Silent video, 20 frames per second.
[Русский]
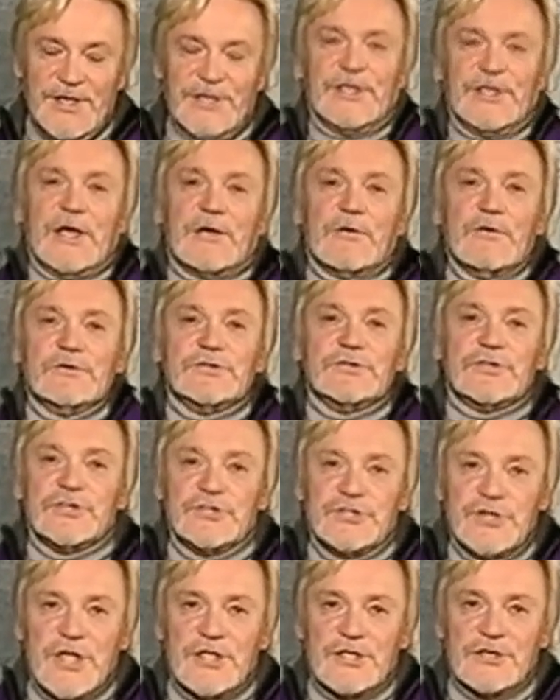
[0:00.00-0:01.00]
И такое
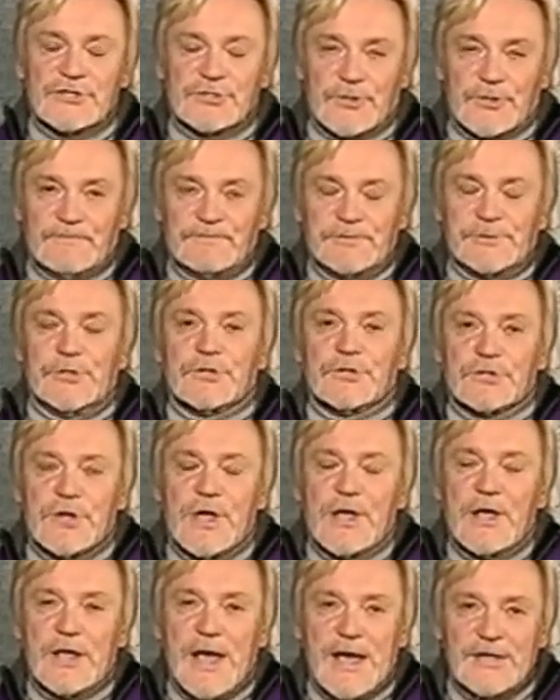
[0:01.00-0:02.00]
ощущение, что
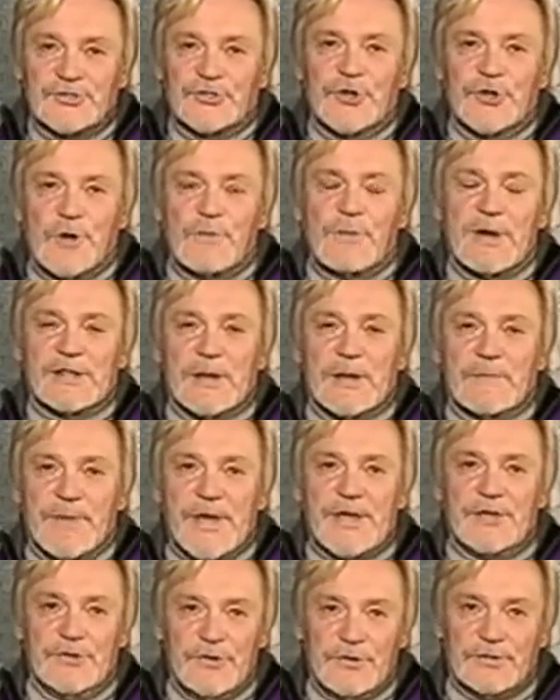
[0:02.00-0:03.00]
все, о чем она
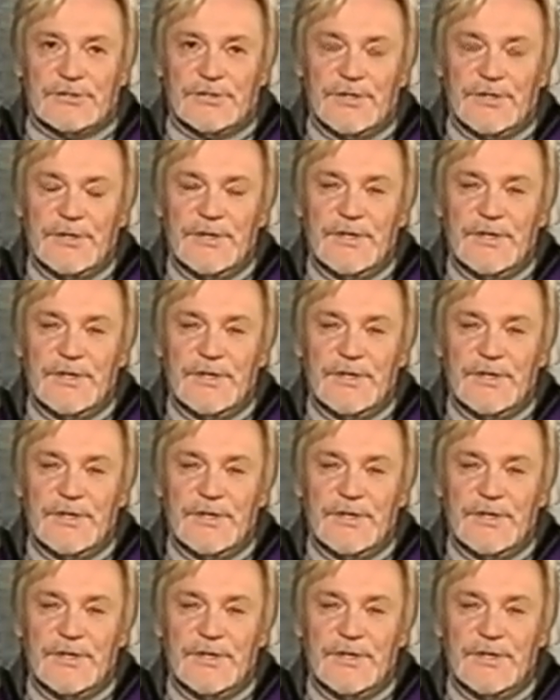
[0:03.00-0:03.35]
поет,